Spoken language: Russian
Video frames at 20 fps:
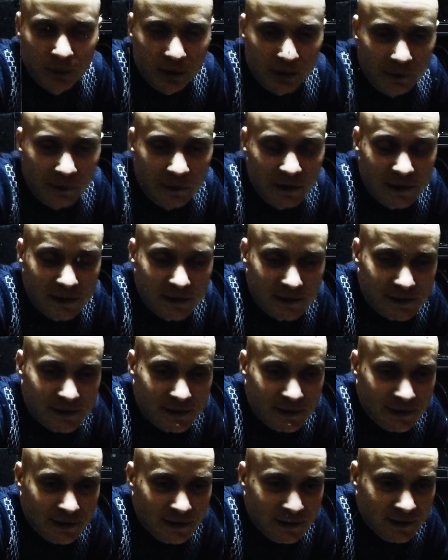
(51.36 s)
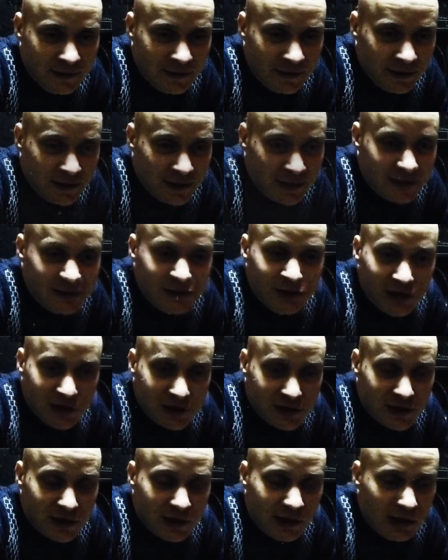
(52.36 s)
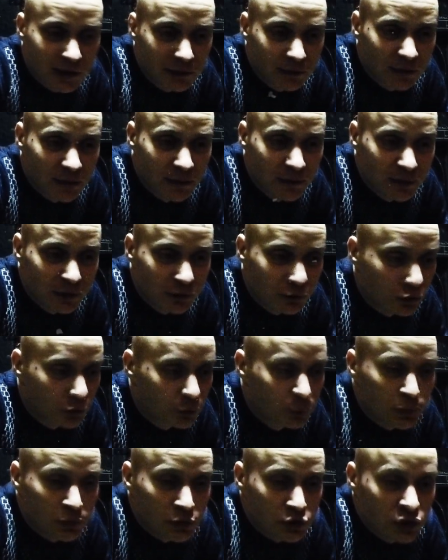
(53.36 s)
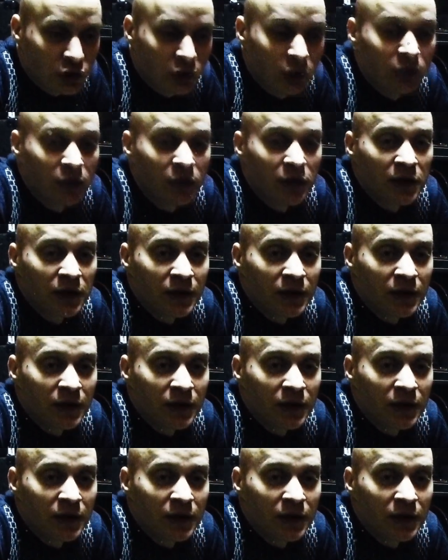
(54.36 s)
поговорить. А сейчас на данный момент он просто